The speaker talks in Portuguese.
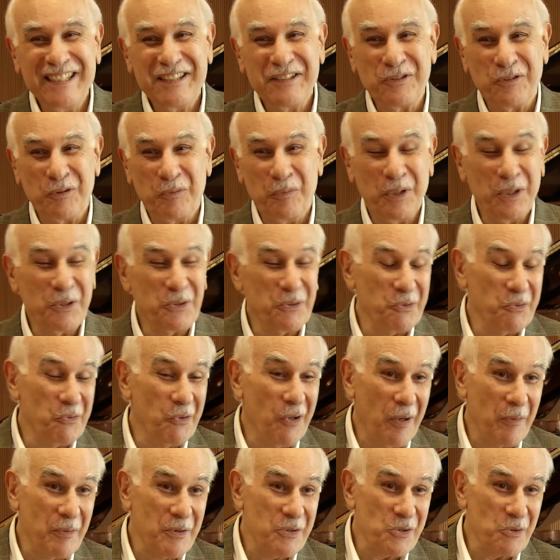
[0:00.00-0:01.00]
Sobretudo
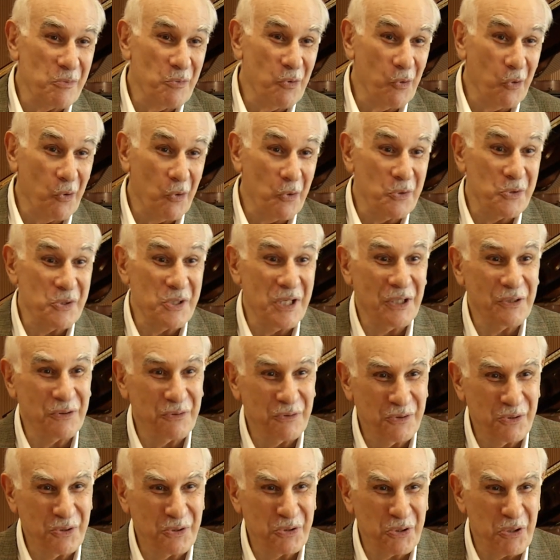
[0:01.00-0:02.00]
obras como o
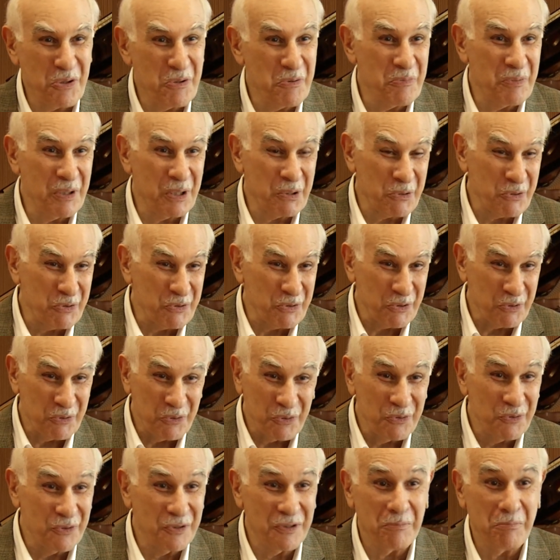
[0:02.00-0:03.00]
Concerto de Schoenberg, o
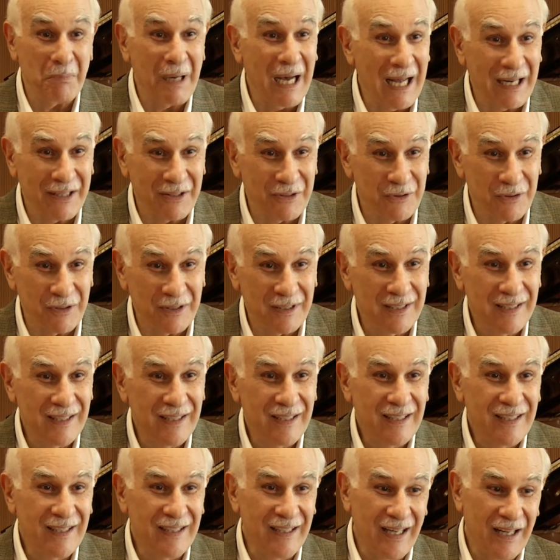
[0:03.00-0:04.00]
Segundo de Bartok,
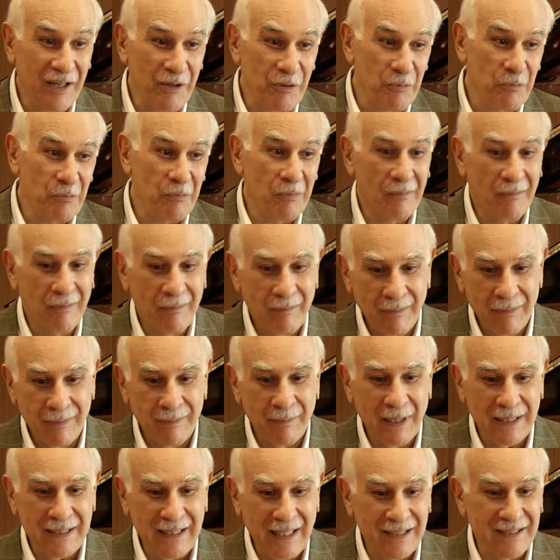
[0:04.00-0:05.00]
que eram
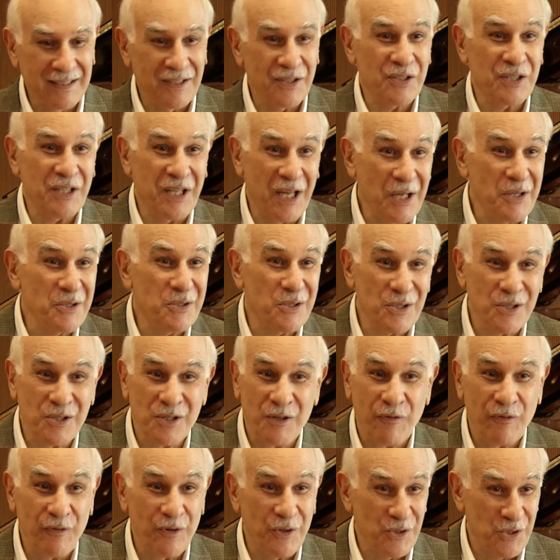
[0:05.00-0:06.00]
batatas quentes,
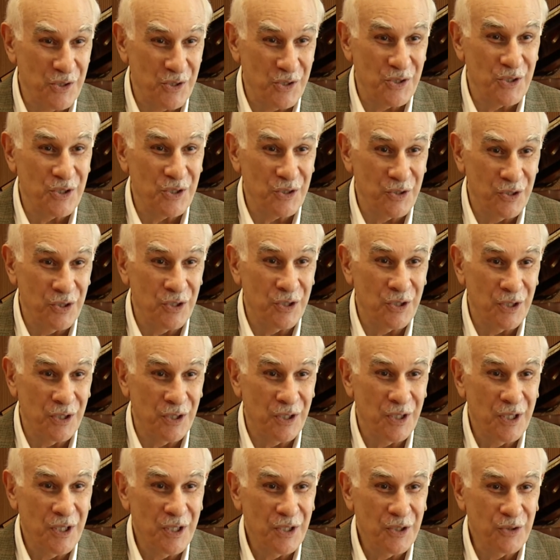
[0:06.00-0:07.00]
difíceis de,
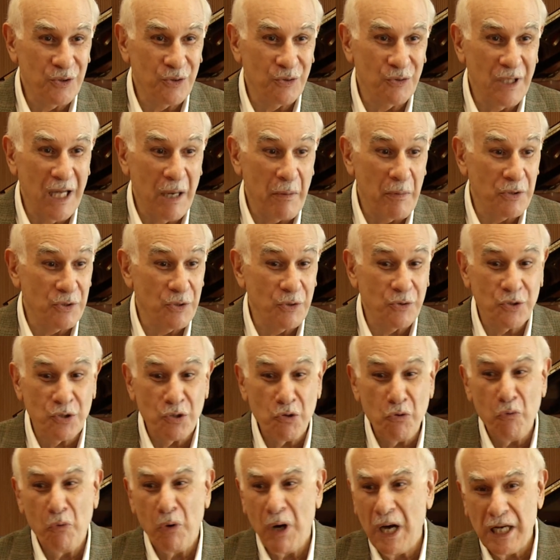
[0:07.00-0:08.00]
de estudar, mas eu
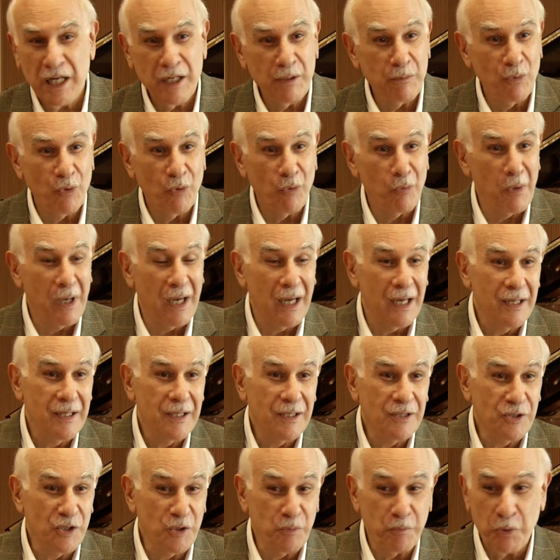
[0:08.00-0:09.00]
tinha um ânimo, uma
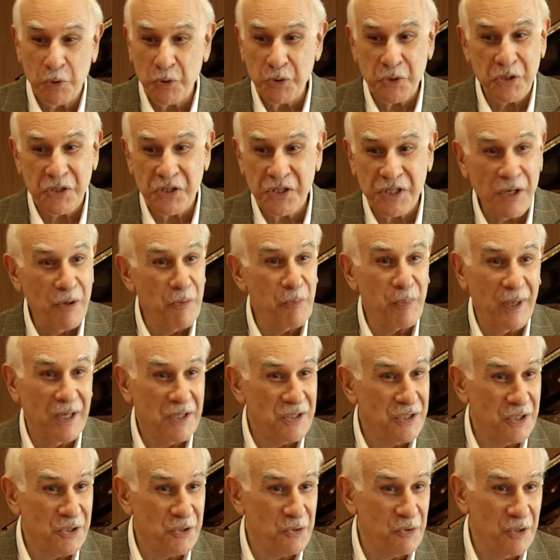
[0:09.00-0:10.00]
disposição para
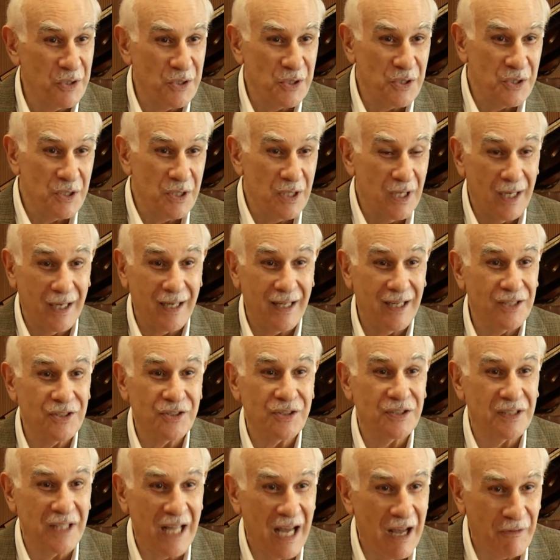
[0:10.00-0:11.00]
essas coisas
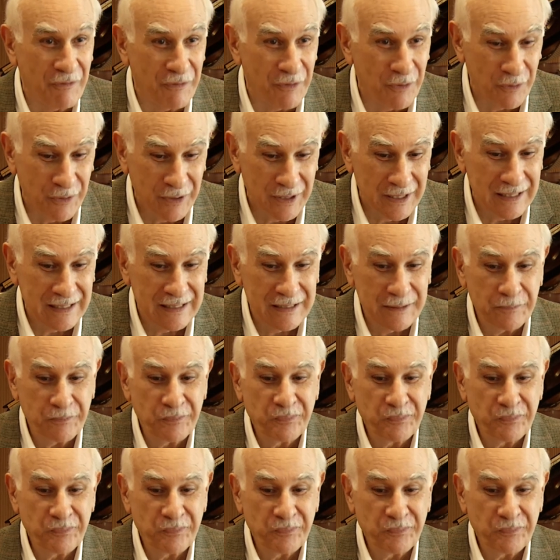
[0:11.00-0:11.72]
inacreditável, né?